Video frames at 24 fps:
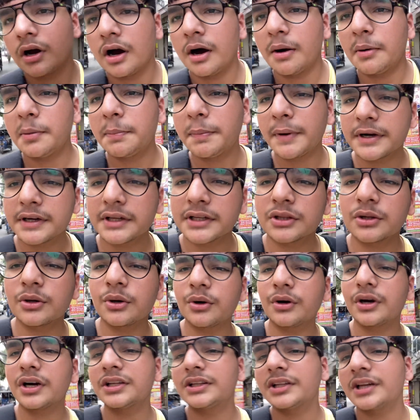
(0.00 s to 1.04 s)
अभी पट्टी तो
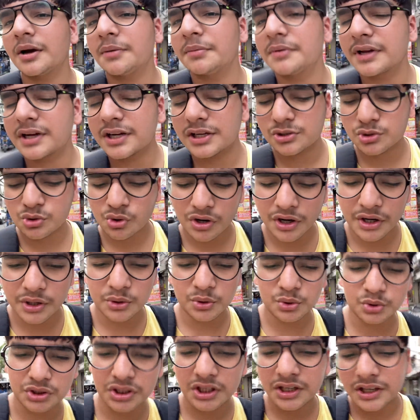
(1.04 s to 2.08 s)
हो गई थी अब निकल चुका
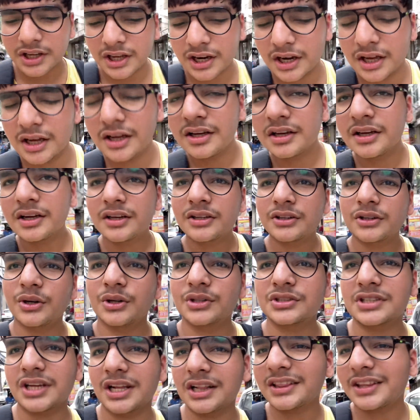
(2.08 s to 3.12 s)
ट्यूशन के लिए तो
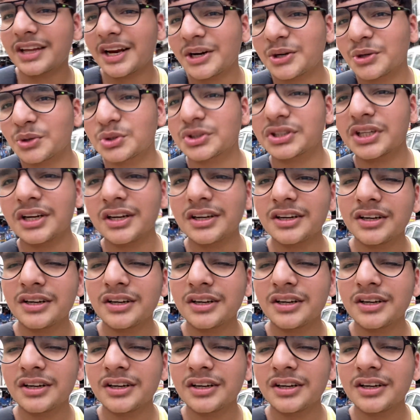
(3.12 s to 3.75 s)
चलते हैं ट्यूशन